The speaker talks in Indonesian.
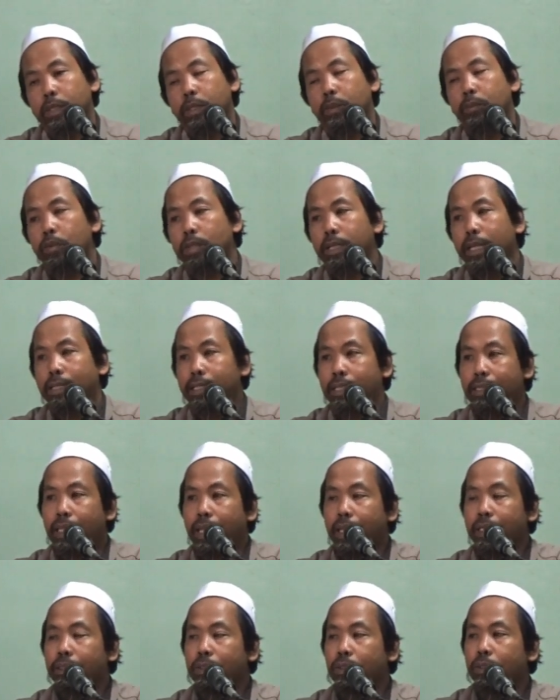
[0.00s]
Semoga
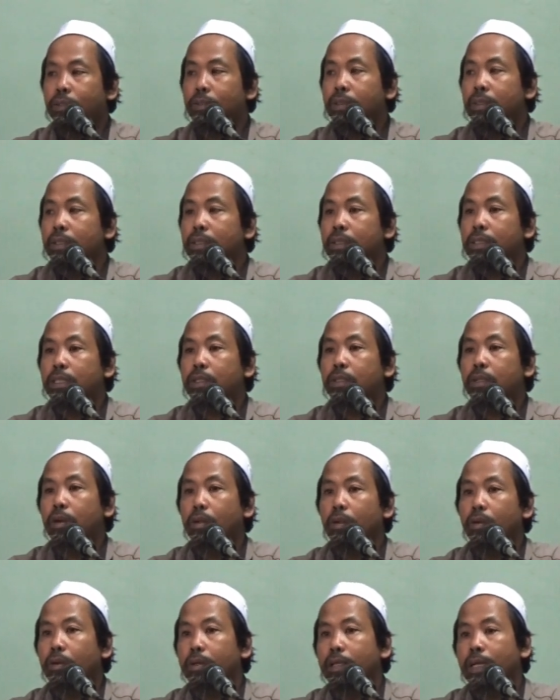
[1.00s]
kita itu
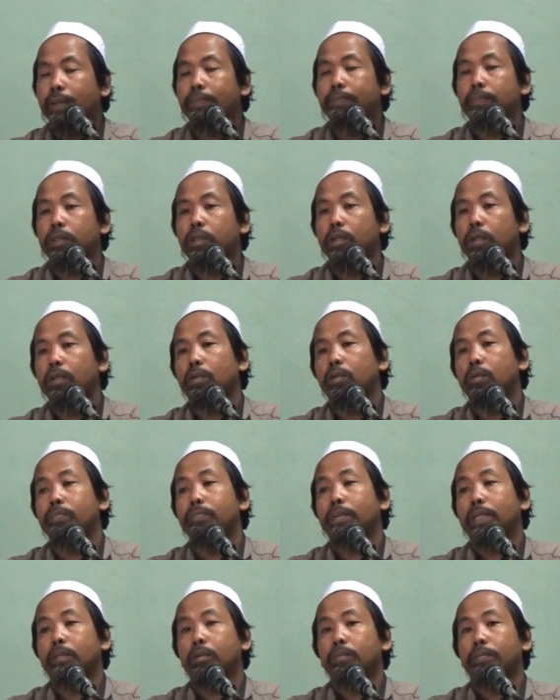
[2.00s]
digolongkan betul
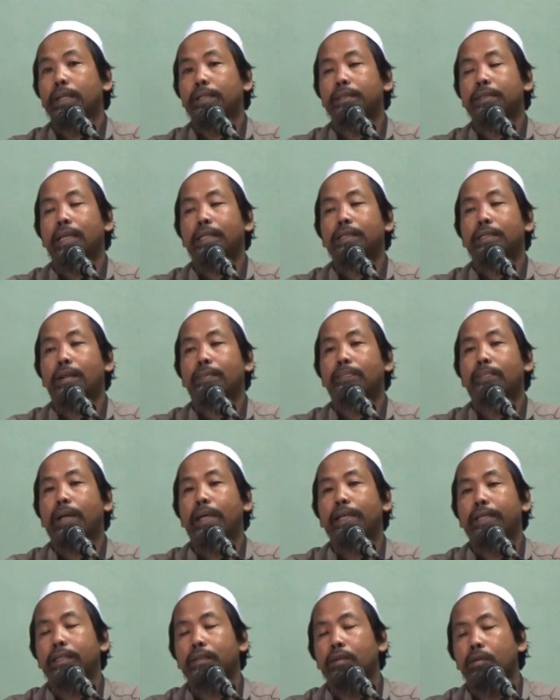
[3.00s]
umat-umat yang
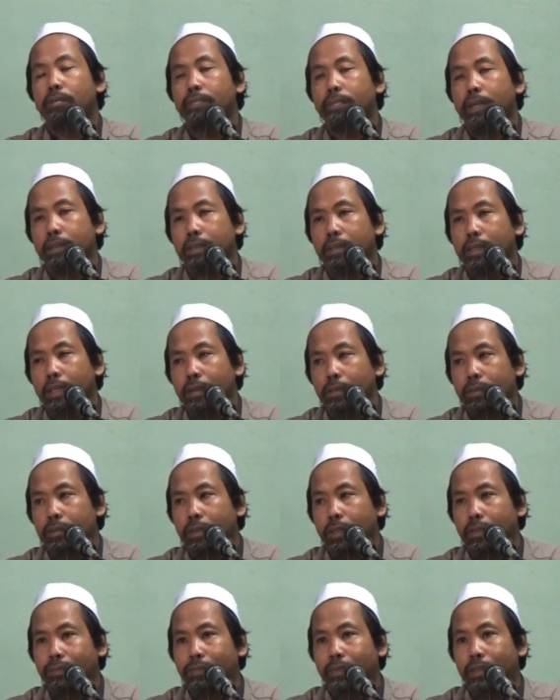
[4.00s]
terbaik, umatnya
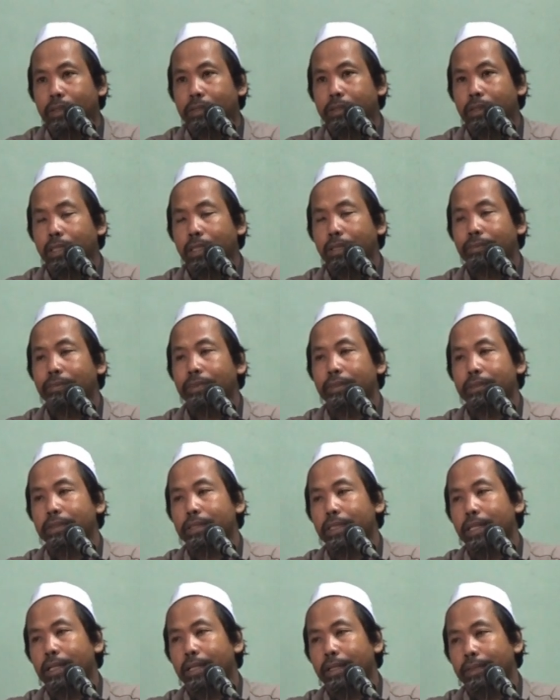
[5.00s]
Rasulullah SAW.